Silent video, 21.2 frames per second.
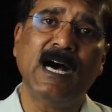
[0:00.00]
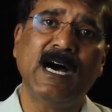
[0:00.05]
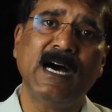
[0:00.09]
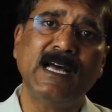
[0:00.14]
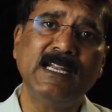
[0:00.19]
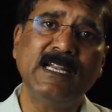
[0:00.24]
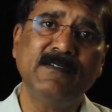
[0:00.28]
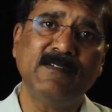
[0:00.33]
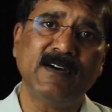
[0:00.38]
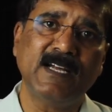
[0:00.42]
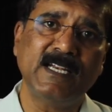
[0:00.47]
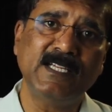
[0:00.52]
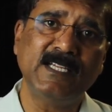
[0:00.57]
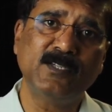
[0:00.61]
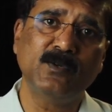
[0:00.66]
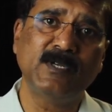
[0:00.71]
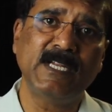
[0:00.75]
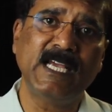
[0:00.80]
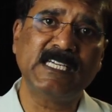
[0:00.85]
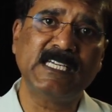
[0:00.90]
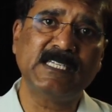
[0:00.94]
आने वाले
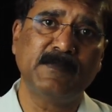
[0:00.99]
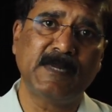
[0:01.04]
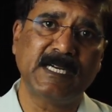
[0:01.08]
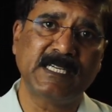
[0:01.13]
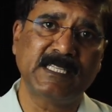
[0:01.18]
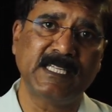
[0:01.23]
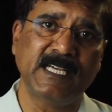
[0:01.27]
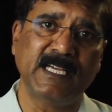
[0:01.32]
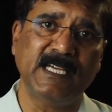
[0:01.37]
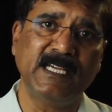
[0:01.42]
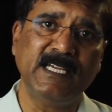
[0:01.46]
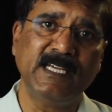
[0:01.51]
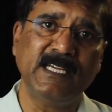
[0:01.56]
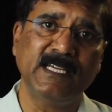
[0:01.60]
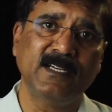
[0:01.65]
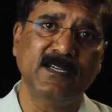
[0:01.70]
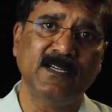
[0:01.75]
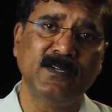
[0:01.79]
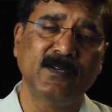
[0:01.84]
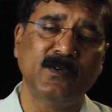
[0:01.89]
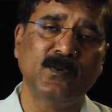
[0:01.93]
जो नेक्स्ट बर्थ हैं
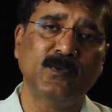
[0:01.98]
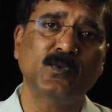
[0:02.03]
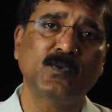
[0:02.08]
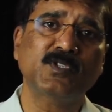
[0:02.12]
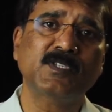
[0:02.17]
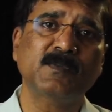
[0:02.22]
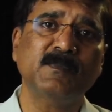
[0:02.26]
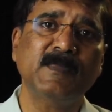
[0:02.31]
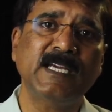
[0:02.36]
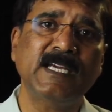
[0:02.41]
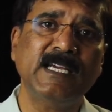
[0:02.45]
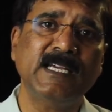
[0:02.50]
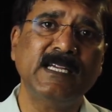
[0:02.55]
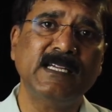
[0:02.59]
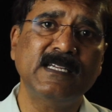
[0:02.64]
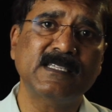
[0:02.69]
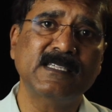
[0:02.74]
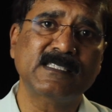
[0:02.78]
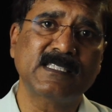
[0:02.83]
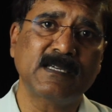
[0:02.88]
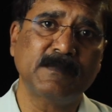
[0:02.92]
उसमें
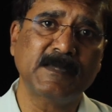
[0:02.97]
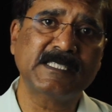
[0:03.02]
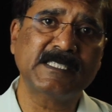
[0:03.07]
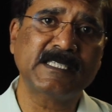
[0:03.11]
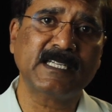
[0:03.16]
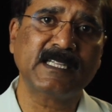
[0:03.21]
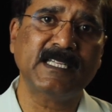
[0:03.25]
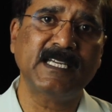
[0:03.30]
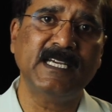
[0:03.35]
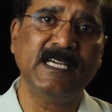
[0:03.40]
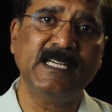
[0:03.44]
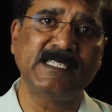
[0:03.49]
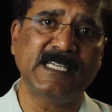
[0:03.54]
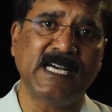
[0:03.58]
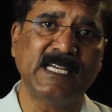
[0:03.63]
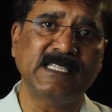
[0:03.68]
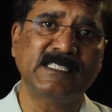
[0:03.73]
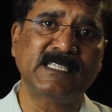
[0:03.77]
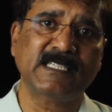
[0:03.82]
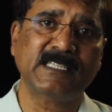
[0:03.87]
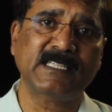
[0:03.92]
समझ सकते हैं
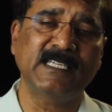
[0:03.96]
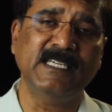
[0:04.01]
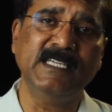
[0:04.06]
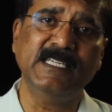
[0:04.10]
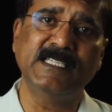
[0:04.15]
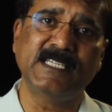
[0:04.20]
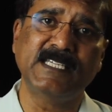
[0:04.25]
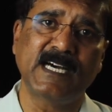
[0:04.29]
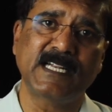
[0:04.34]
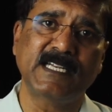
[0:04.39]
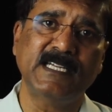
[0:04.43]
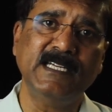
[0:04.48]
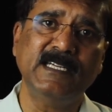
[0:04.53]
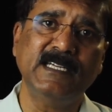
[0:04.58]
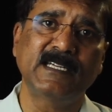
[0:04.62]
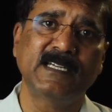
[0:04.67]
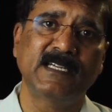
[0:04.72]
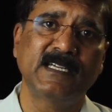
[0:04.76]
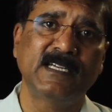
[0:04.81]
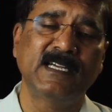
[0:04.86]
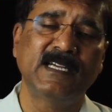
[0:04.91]
जान सकते हैं जाने
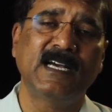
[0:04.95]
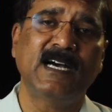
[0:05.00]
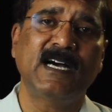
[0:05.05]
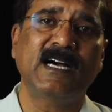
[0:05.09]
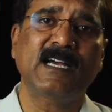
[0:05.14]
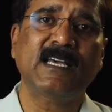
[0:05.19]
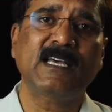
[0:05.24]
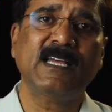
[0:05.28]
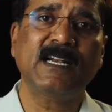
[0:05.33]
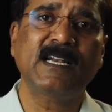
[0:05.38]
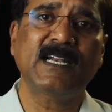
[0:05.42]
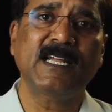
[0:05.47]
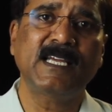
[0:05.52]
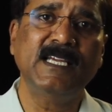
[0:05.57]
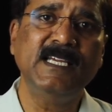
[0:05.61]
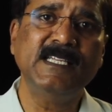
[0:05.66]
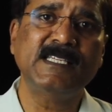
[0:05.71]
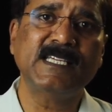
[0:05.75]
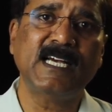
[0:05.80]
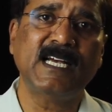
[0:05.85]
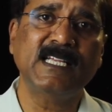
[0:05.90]
अगर
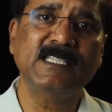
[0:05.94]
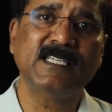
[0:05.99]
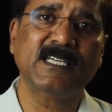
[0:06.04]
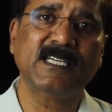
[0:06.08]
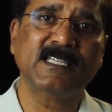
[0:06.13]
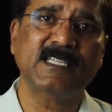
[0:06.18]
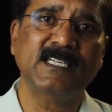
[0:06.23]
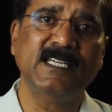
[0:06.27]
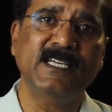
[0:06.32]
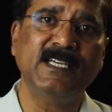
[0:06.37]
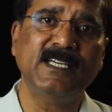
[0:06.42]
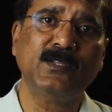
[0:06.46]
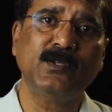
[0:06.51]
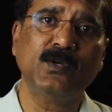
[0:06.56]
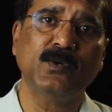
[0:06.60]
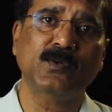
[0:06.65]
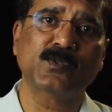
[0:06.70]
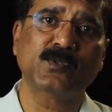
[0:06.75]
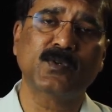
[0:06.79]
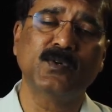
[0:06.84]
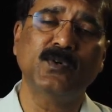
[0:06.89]
नहीं जान सकते हैं
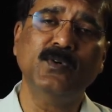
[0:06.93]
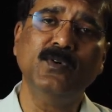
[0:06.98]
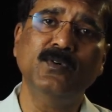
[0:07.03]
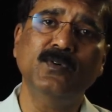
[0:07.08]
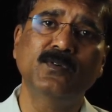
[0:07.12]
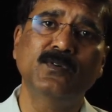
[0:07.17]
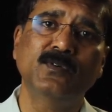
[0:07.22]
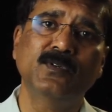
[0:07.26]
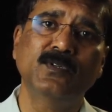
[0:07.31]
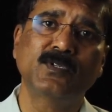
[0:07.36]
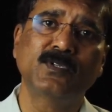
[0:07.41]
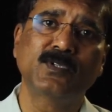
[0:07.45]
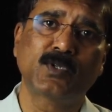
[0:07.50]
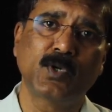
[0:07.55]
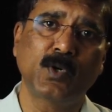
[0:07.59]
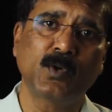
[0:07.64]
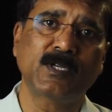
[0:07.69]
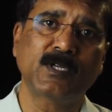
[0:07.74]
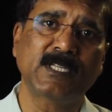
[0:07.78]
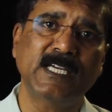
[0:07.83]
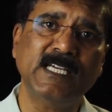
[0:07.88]
तो उसको छोड़